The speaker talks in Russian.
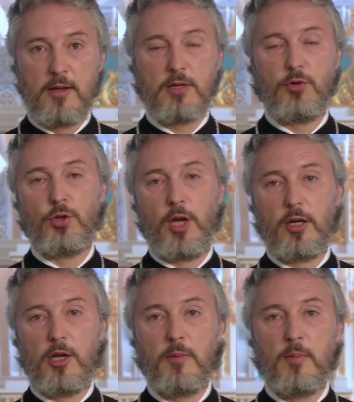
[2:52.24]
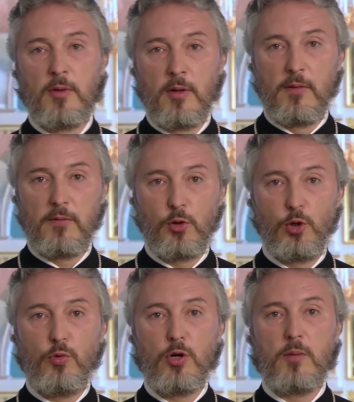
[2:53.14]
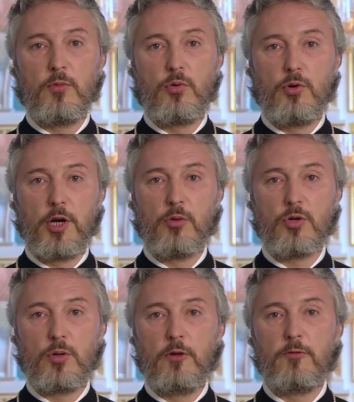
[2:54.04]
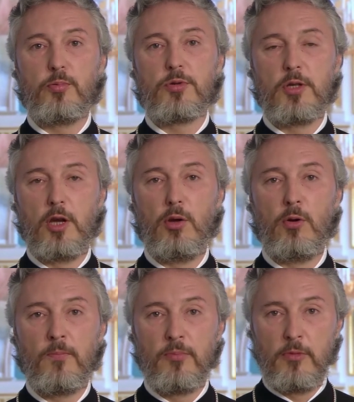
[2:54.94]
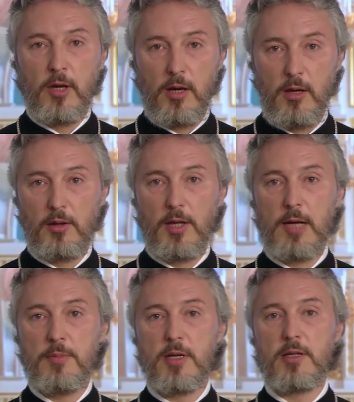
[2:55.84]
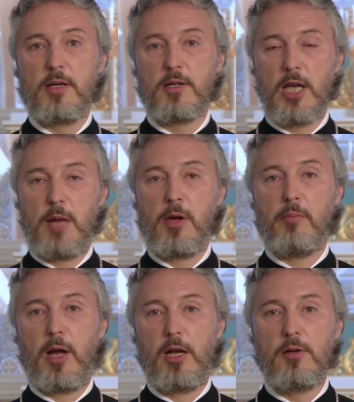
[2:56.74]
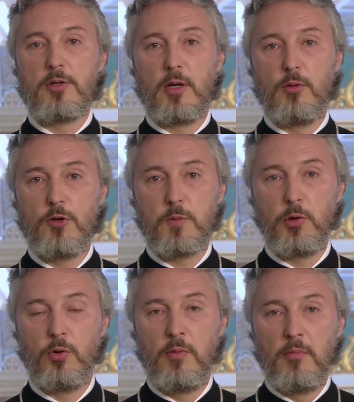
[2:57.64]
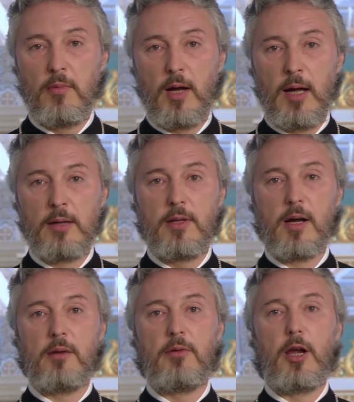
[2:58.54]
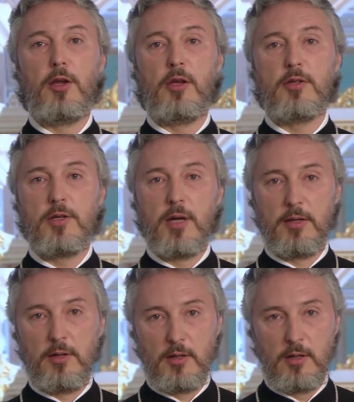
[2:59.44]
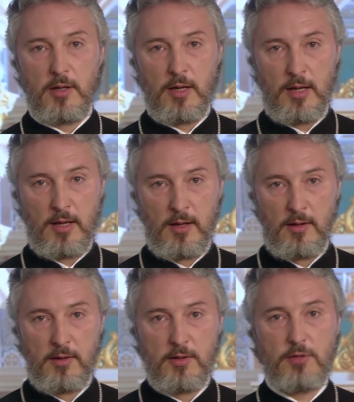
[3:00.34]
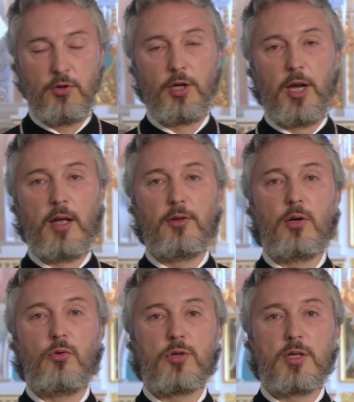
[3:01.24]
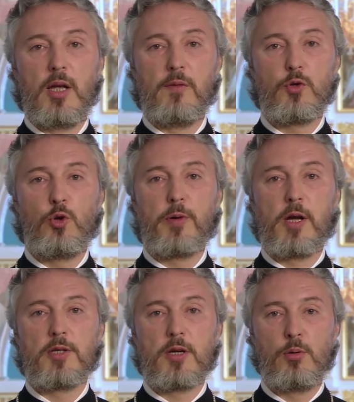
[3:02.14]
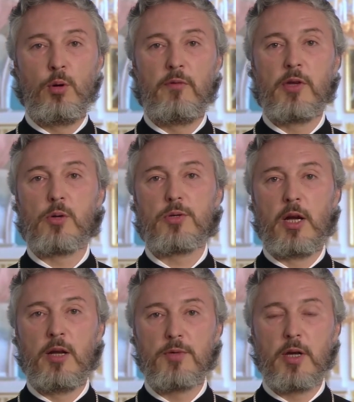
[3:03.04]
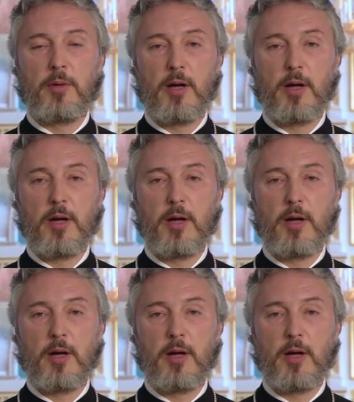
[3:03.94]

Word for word: Святой Иаким в глубоком горе ушел в пустыню и там со слезами молился Господу о даровании дитяти. Святая Анна, узнав, что произошло в Иерусалимском